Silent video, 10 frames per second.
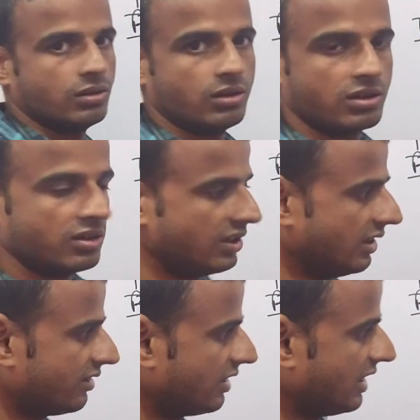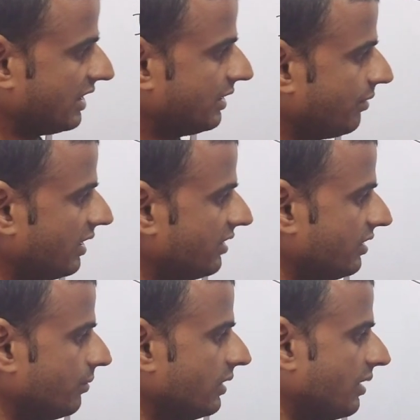और एक सन्यासी वाला
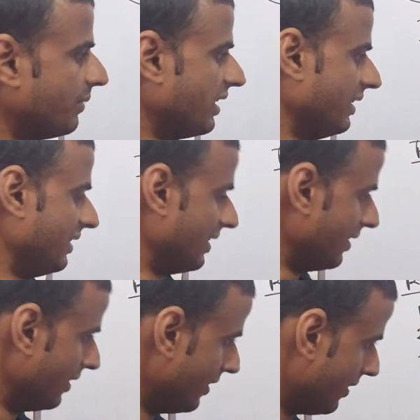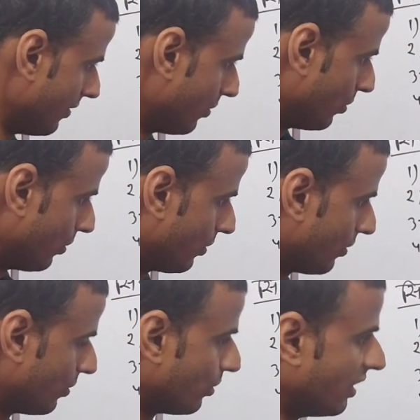जीवन अपना लिया
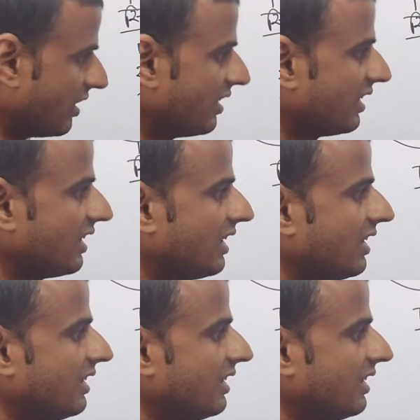तो घटना क्या